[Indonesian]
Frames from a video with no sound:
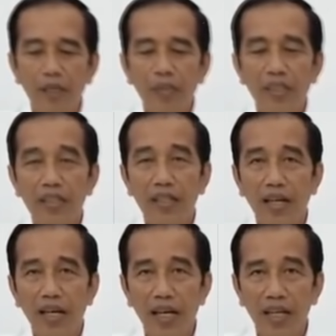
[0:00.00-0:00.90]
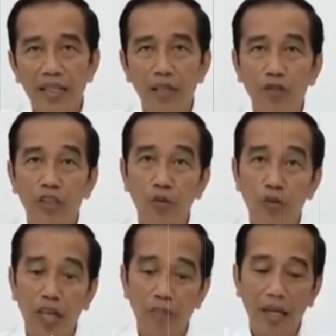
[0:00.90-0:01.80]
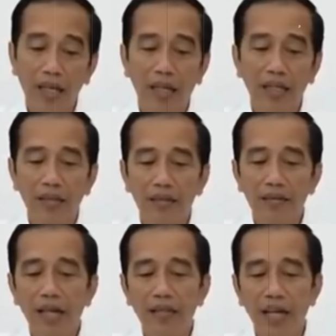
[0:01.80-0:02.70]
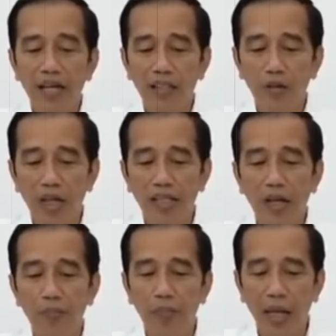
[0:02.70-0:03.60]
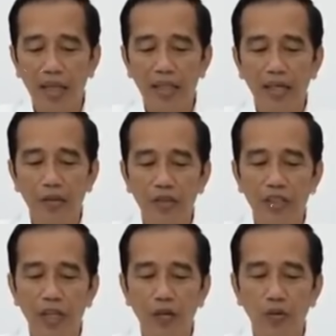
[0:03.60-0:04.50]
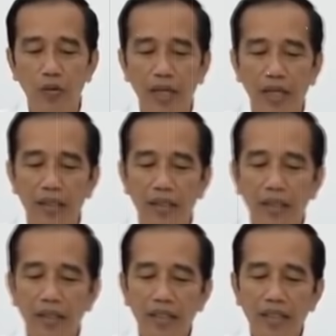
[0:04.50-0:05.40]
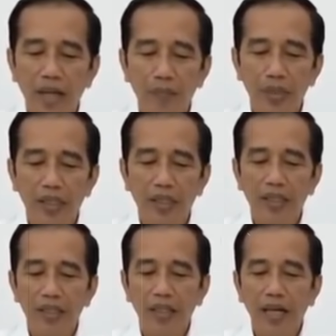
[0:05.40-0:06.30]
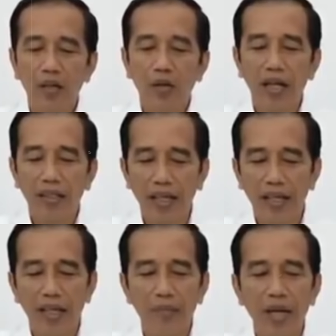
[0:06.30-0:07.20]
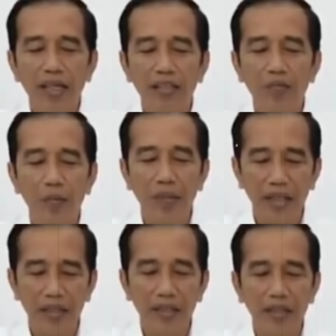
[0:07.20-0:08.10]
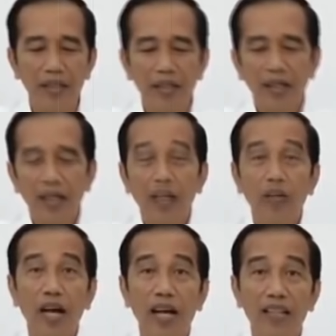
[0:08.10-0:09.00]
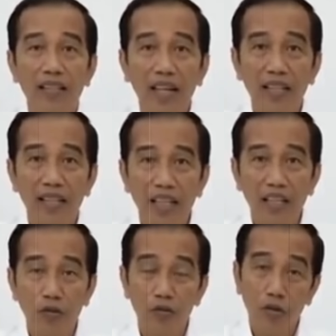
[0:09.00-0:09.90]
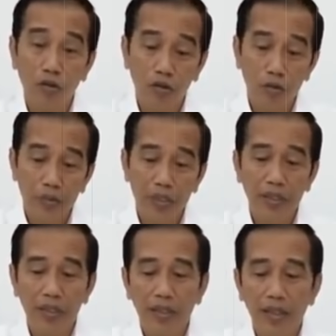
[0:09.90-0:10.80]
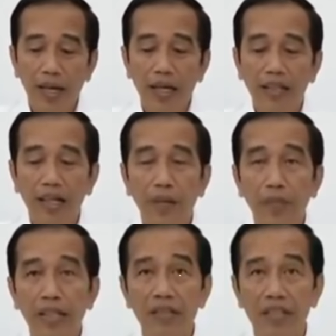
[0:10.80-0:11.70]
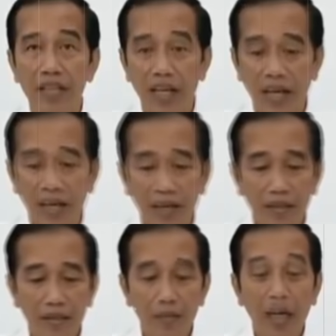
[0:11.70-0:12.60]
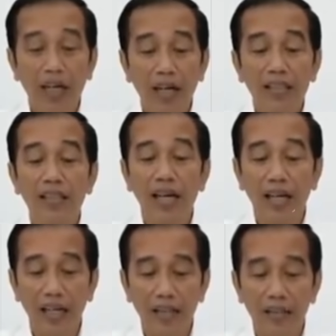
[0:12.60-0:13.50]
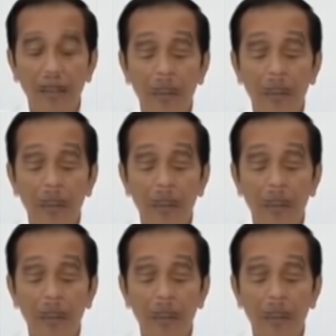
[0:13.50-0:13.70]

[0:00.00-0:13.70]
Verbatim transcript: pencegahan harus diutamakan tata kelola yang baik harus didahulukan. Tetapi kalau ada yang masih membandel, kalau ada niat untuk korupsi, ada menstrea, maka silahkan